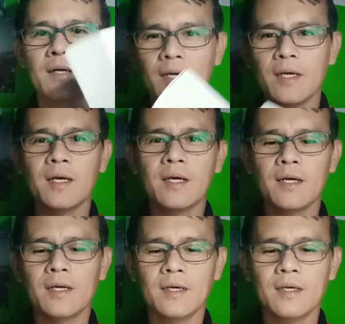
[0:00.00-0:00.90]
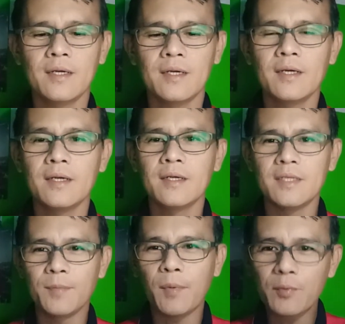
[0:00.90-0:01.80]
Uh,
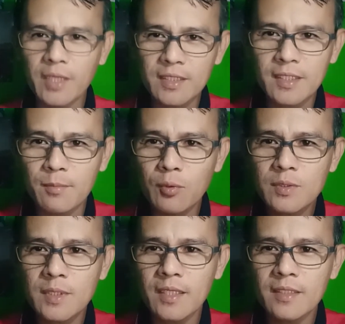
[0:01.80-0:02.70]
hindi pa po natin nabuksan.